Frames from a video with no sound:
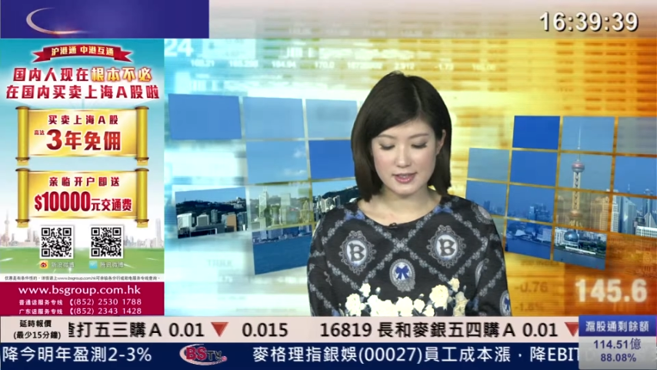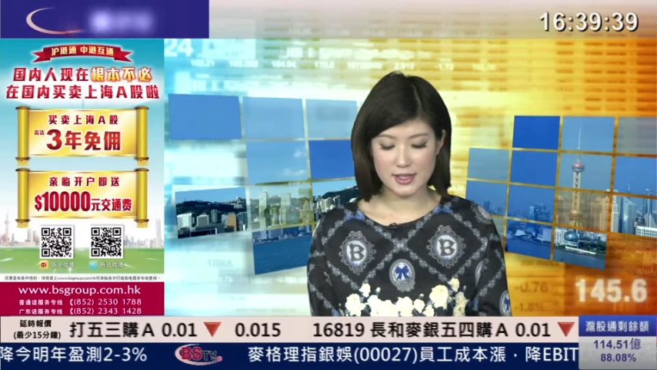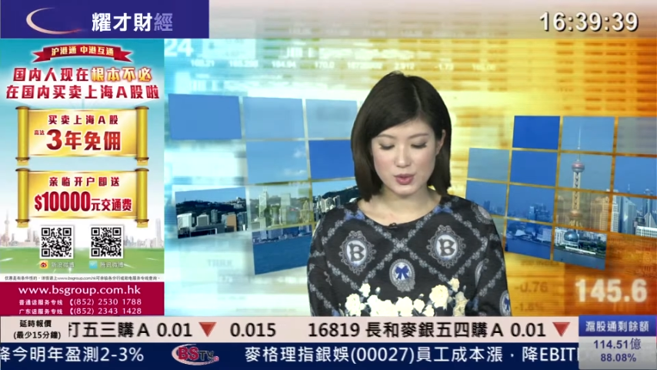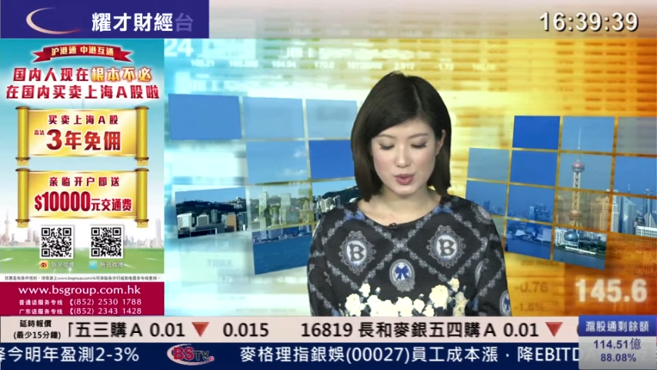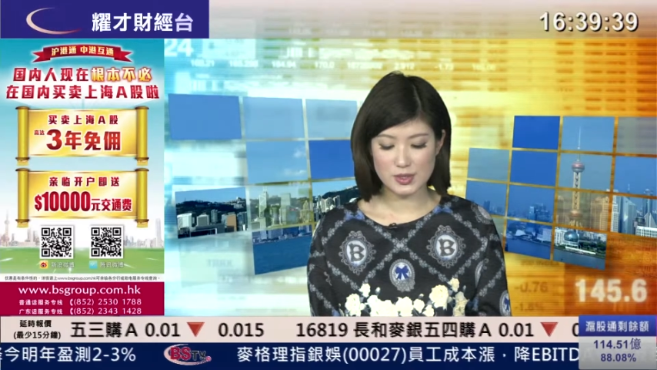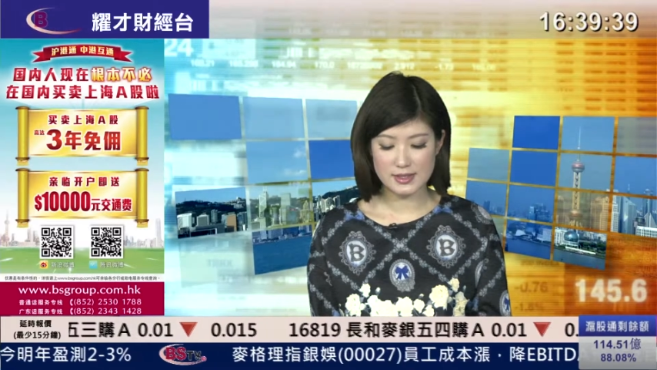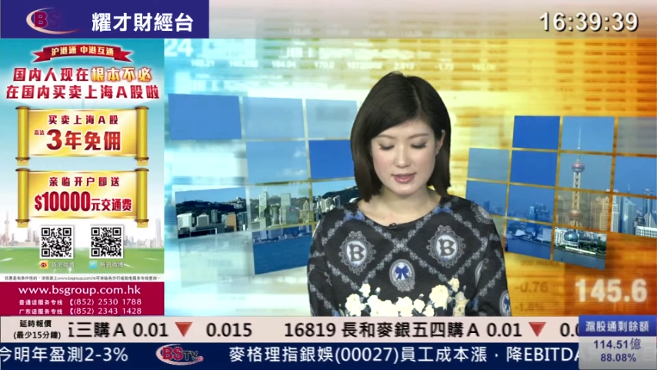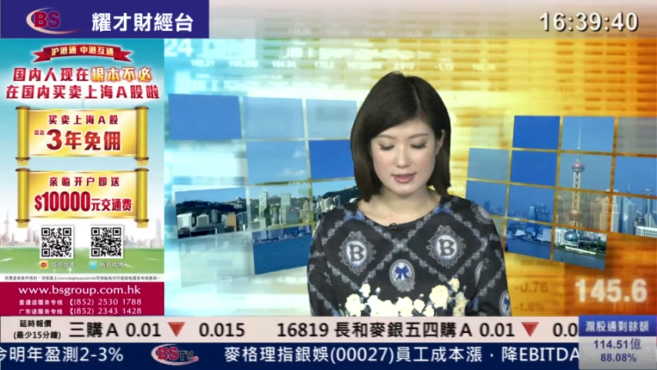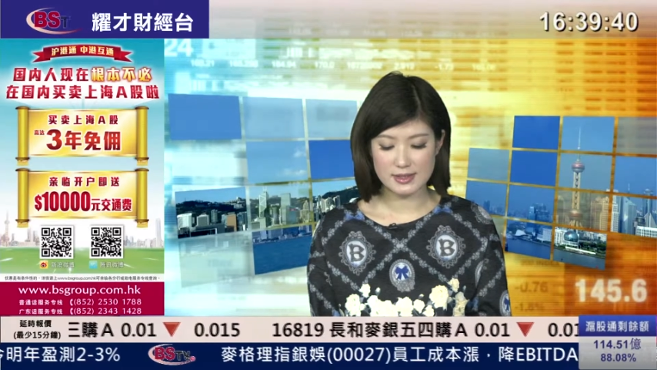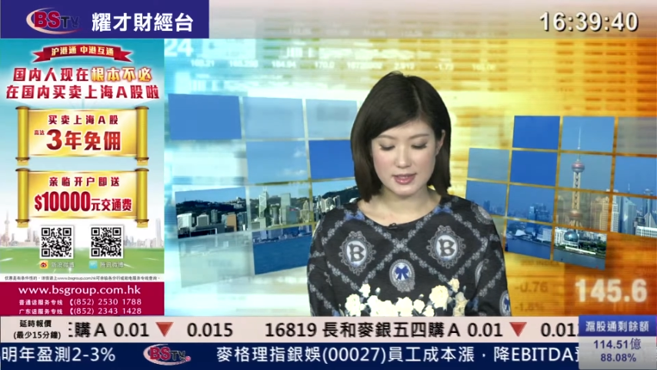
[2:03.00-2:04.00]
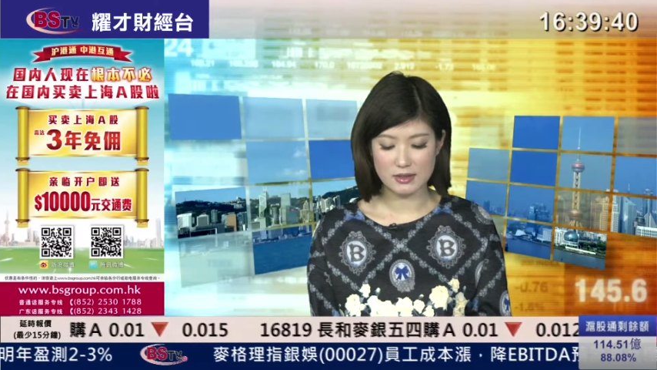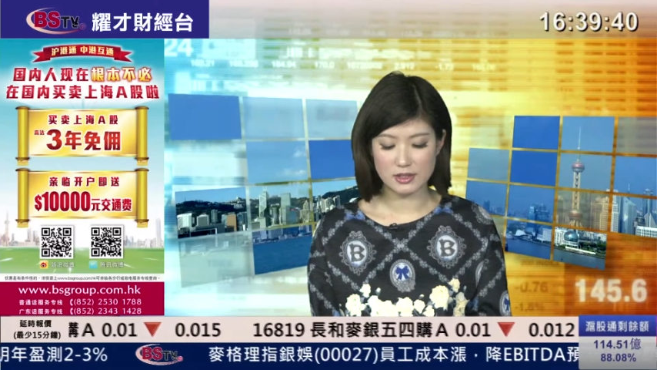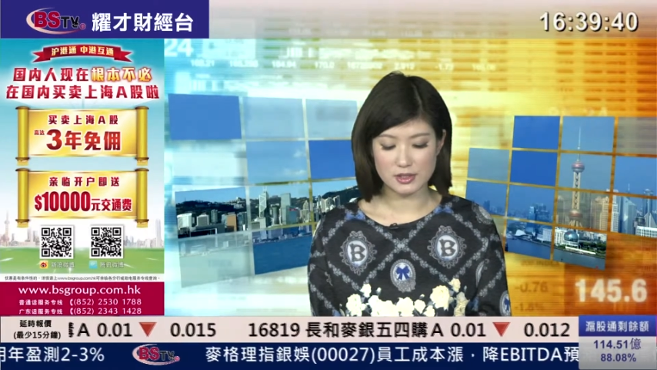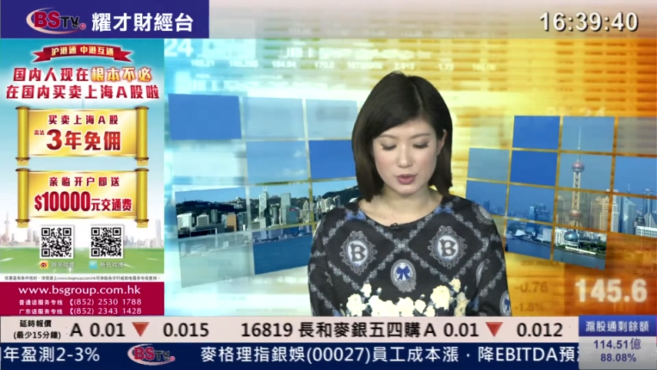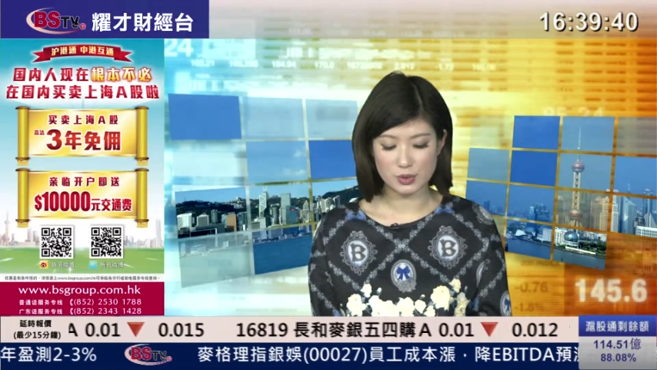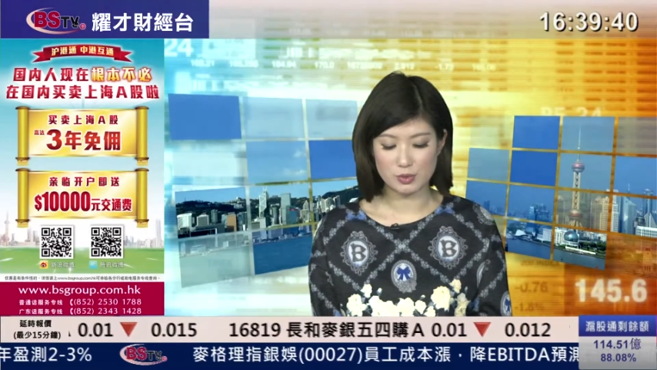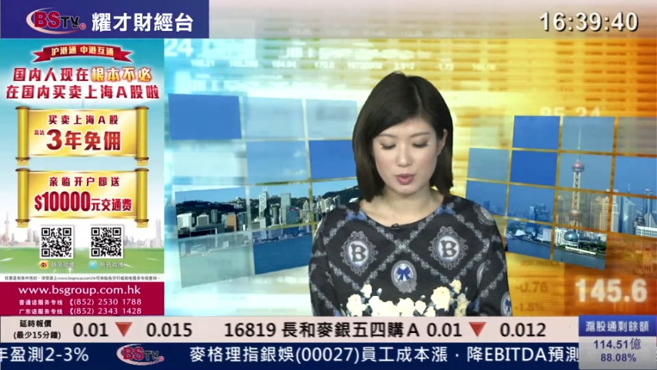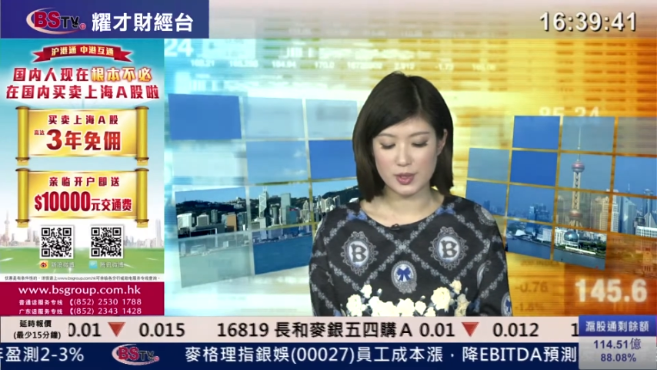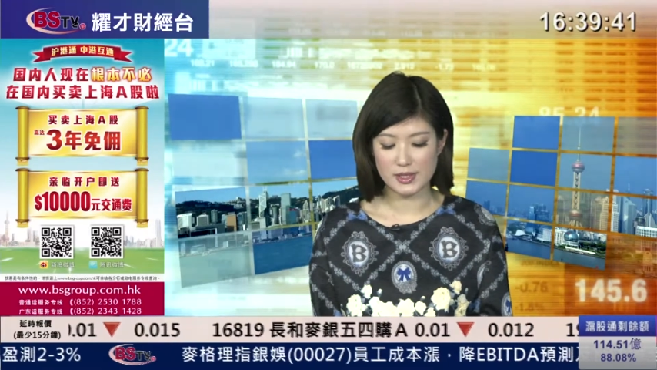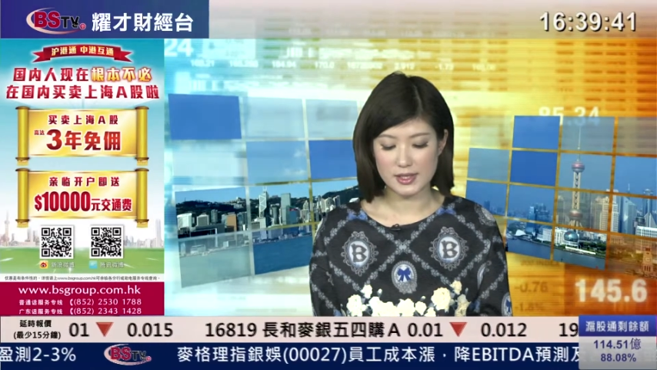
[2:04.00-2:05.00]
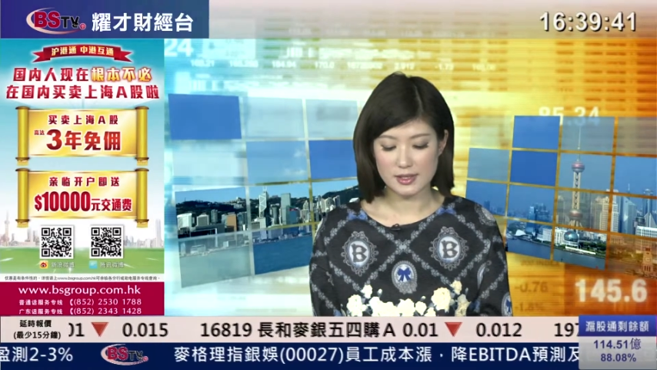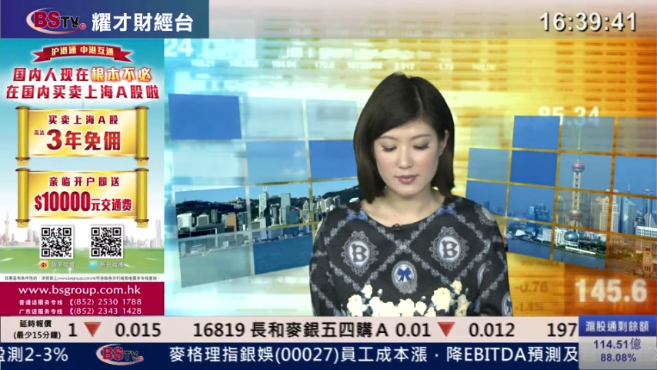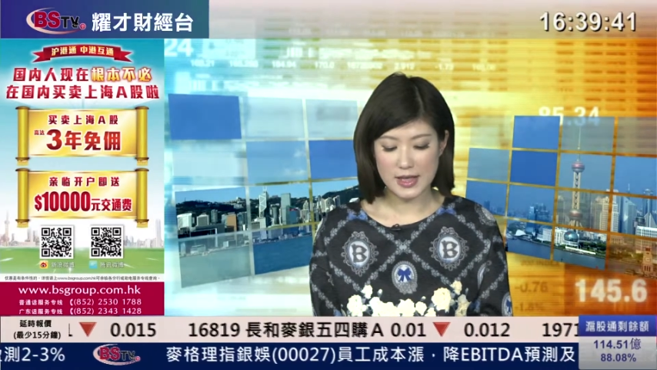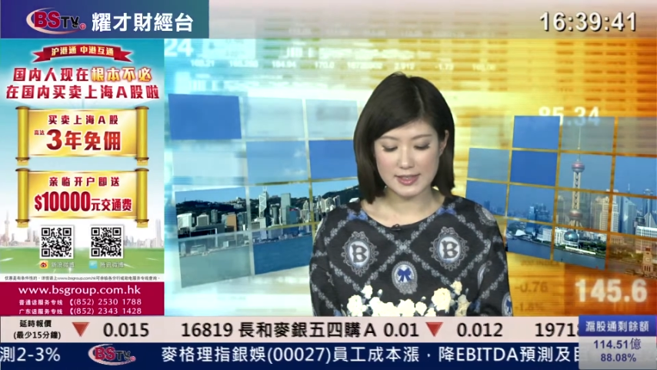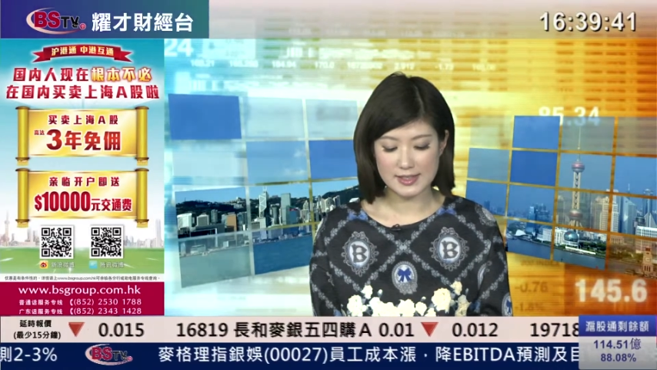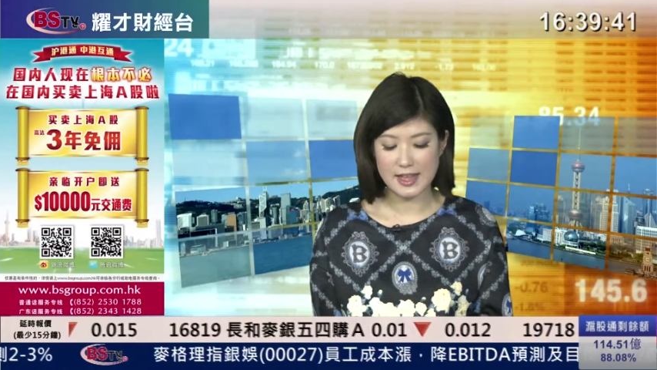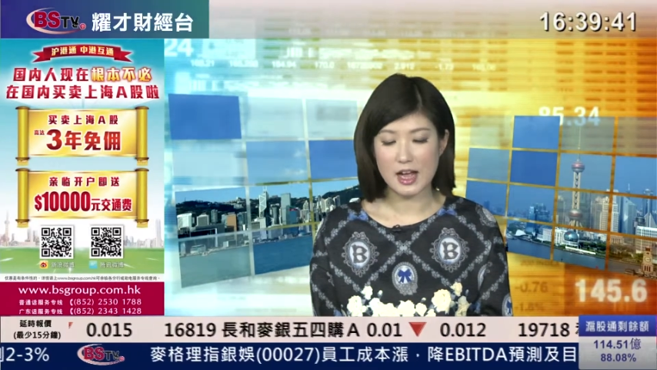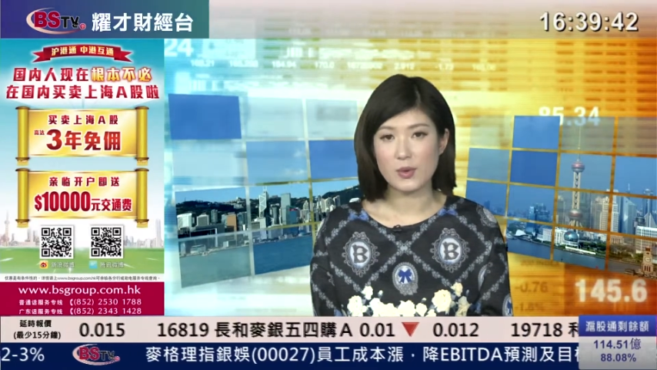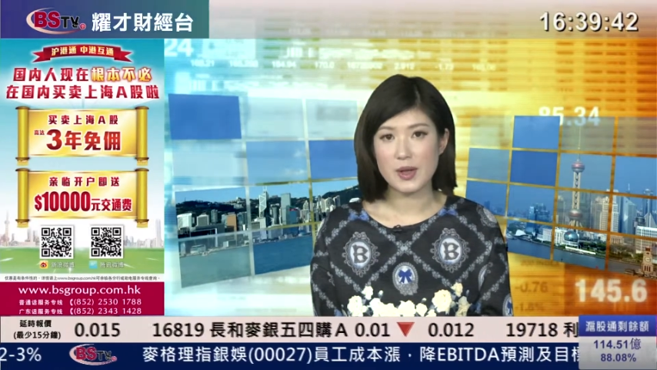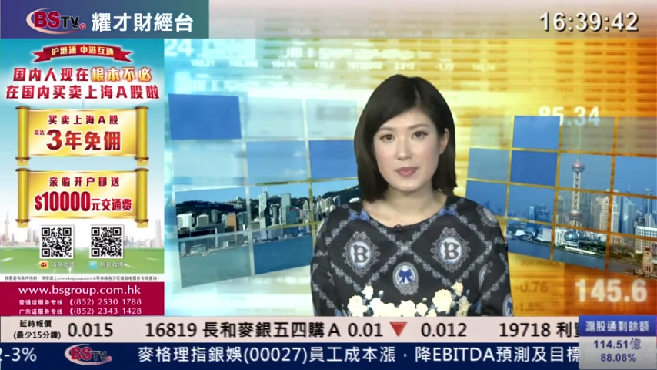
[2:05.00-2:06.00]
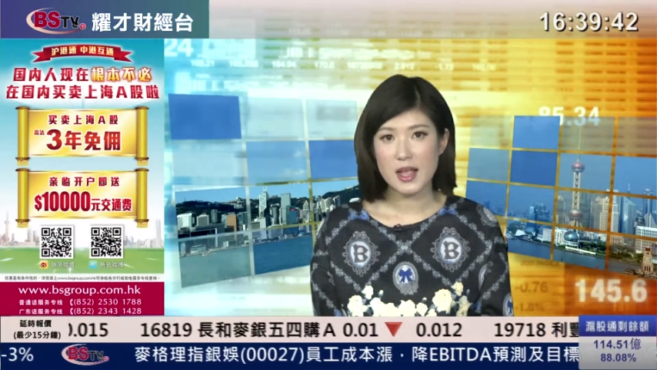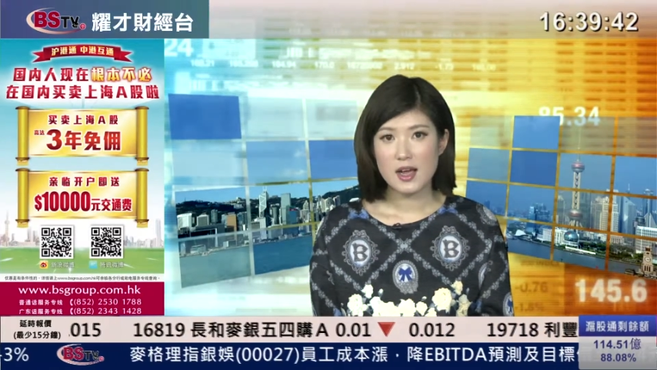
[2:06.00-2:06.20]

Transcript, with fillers: 连续第四个交易日突破万亿大关，